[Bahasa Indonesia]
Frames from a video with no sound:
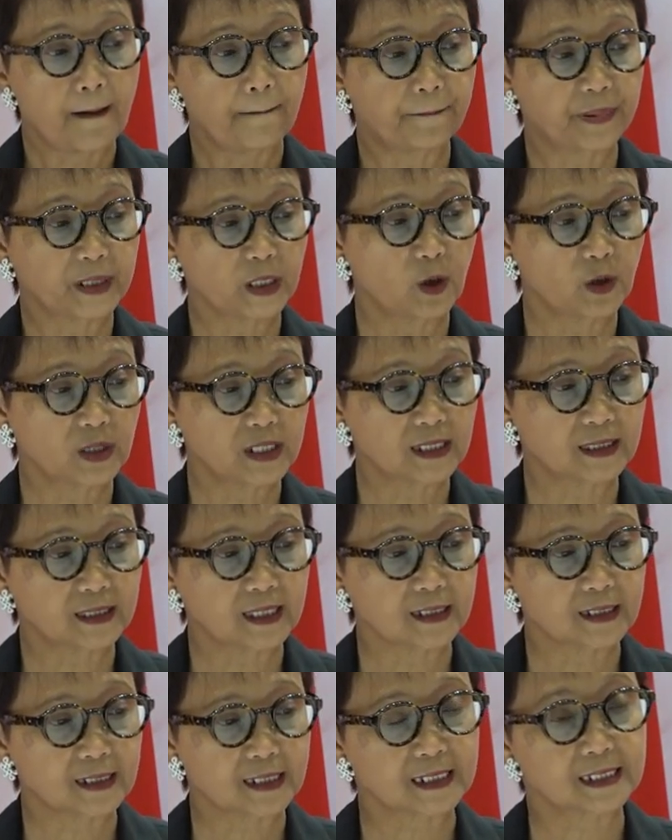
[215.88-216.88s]

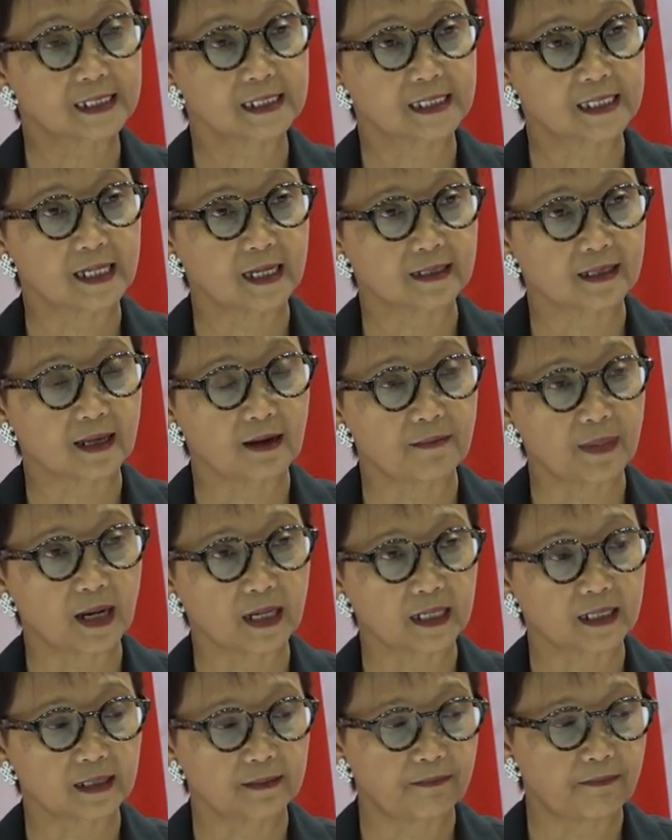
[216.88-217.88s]
prioritas kerjasama
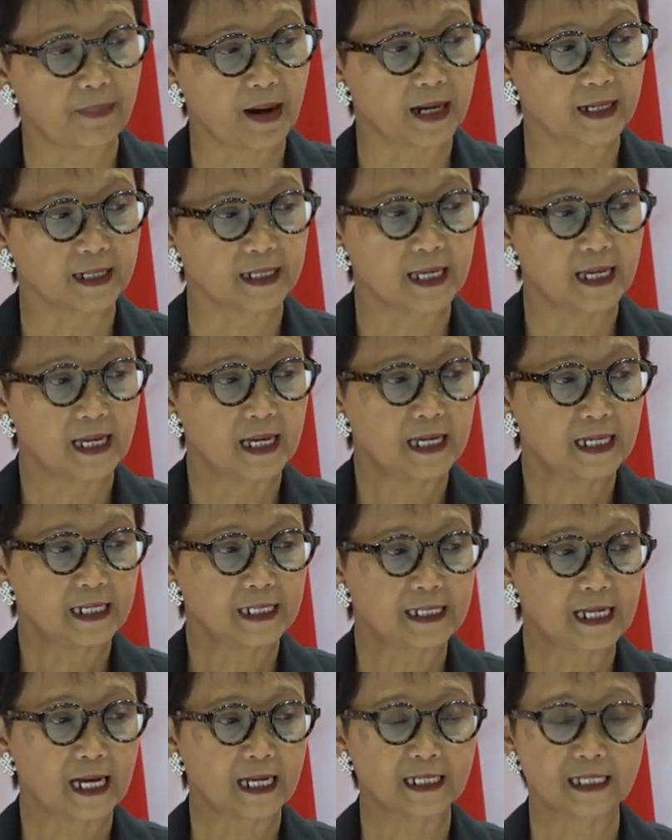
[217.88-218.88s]
ke depan,
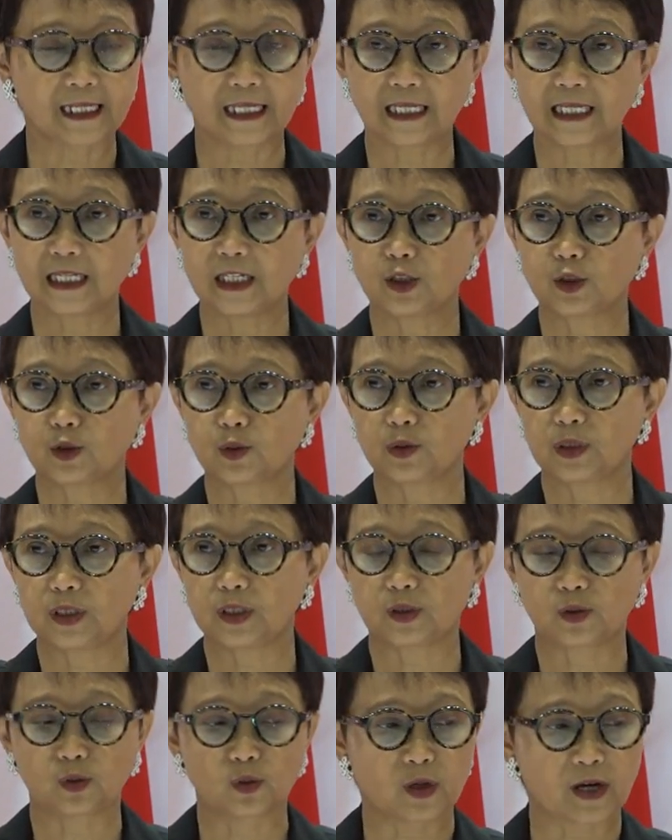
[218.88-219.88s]
dan
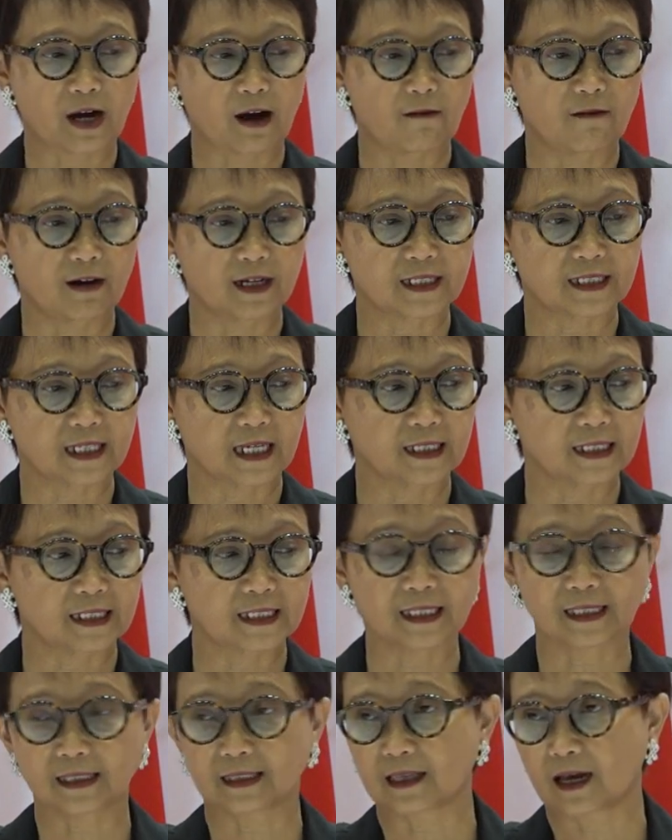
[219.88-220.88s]
isu-isu kawasan
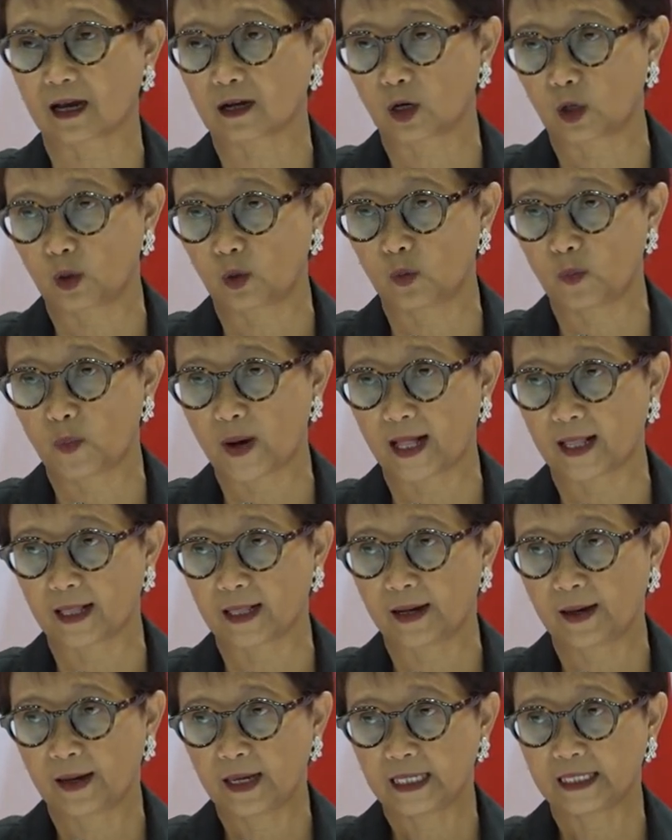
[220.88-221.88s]
serta global
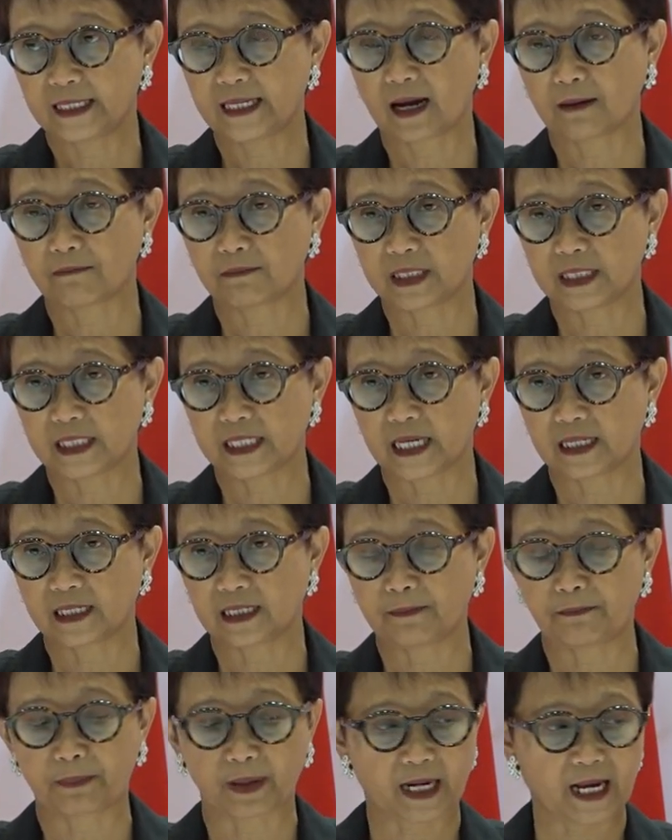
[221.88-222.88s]
yang
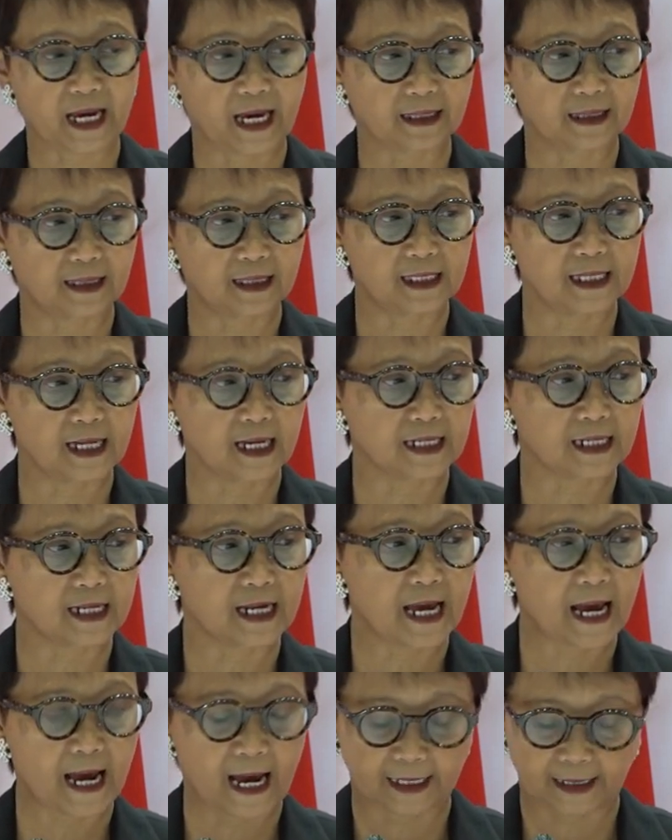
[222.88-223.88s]
menjadi perhatian
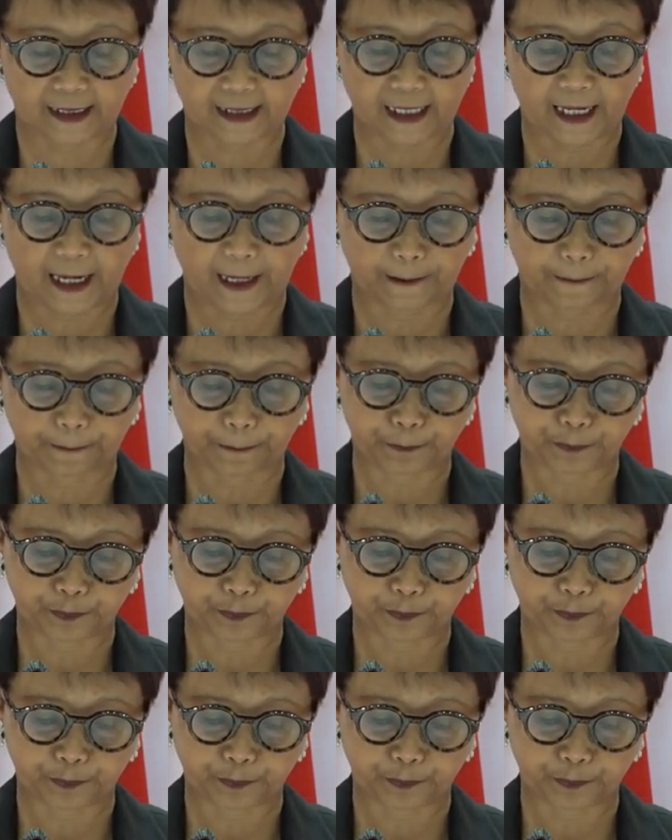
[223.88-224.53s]
ASEAN.